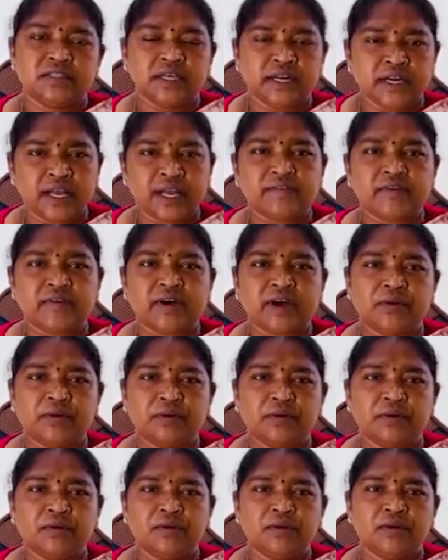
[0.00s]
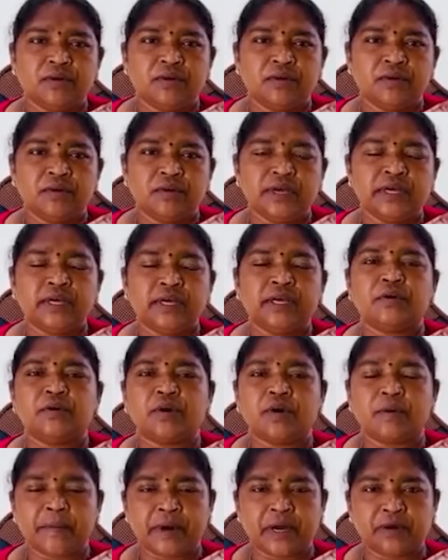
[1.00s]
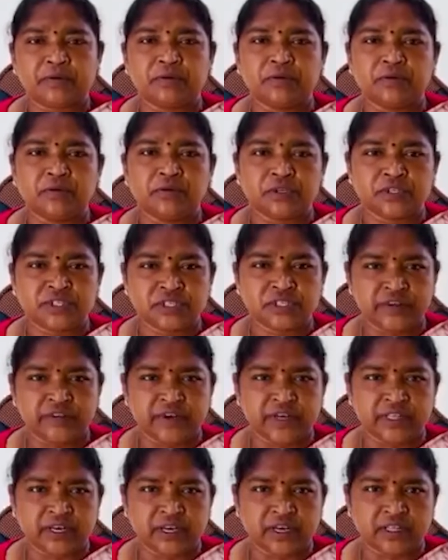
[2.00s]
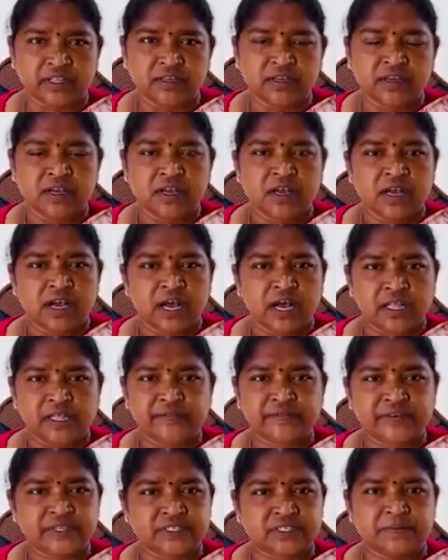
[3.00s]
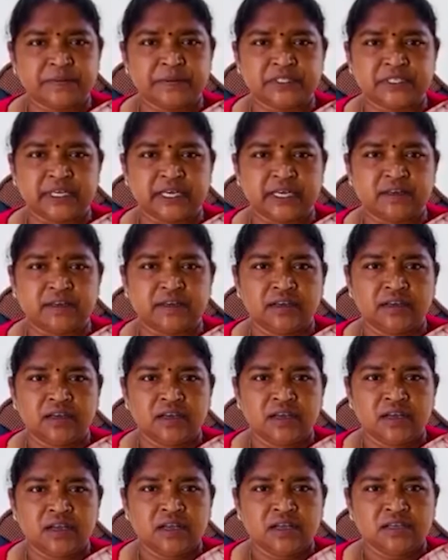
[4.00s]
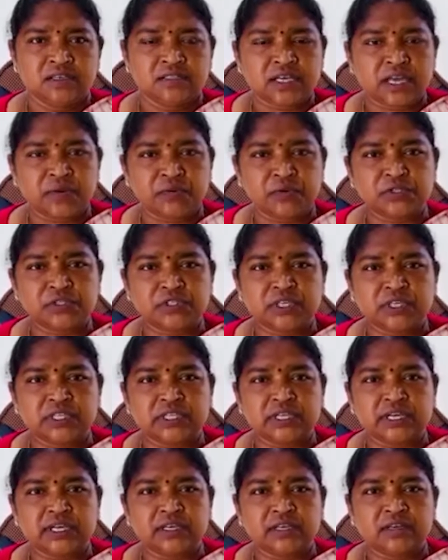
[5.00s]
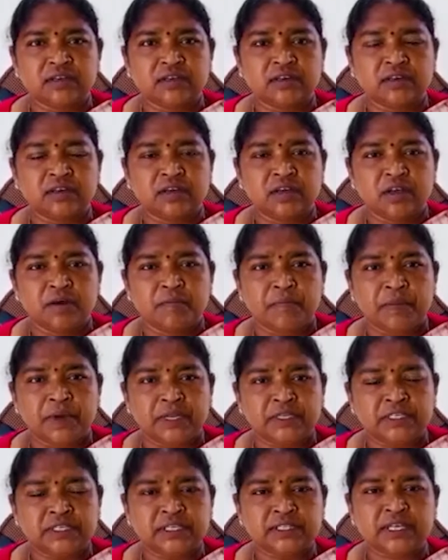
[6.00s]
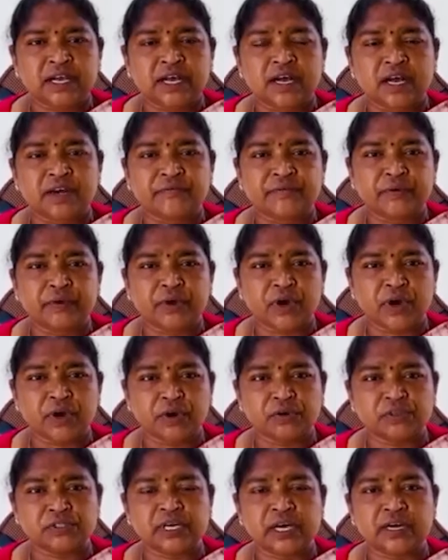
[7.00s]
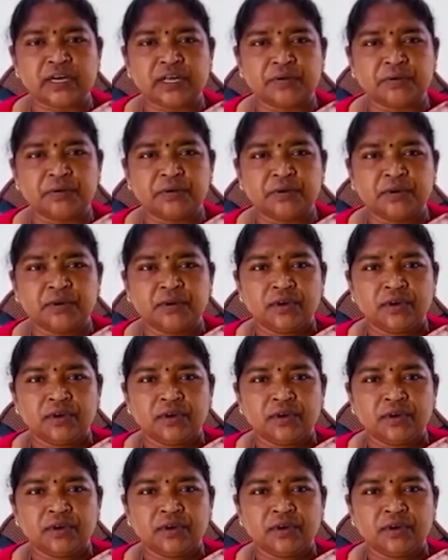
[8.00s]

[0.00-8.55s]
తిరిగేవాళ్ళు ఈ రోగం మనకు వచ్చేవాది కాదు అది ఫస్ట్ మిస్టేక్ సరే వచ్చింది మరి జనతా కర్ఫ్యూ ఒక్కరోజే అన్నారు